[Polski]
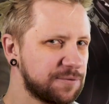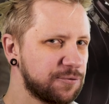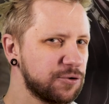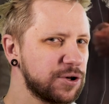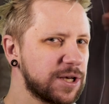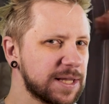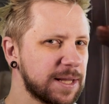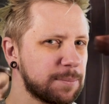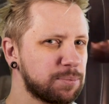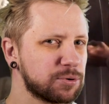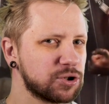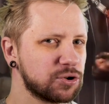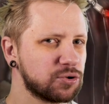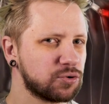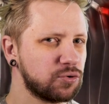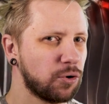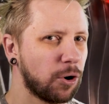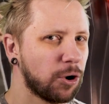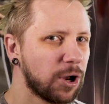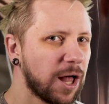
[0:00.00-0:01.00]
Dwójkę na
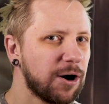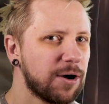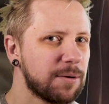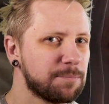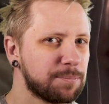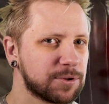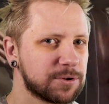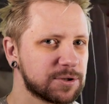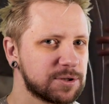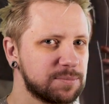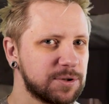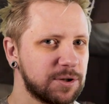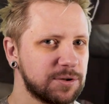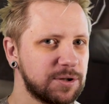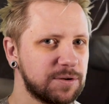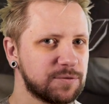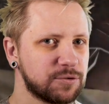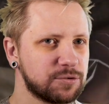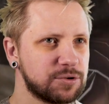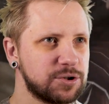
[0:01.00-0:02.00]
początku olałem po to, żeby do
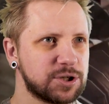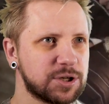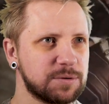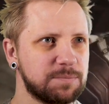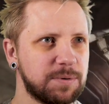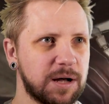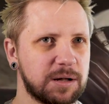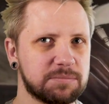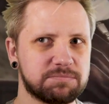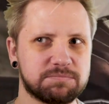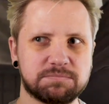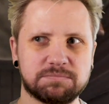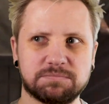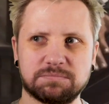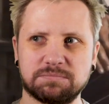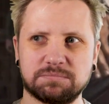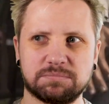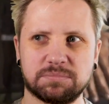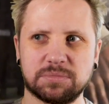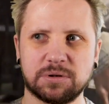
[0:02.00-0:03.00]
niej wrócić chyba
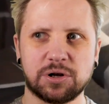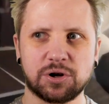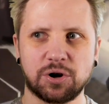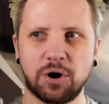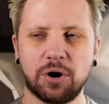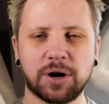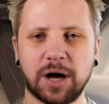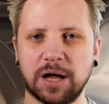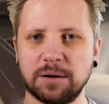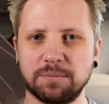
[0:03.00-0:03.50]
rok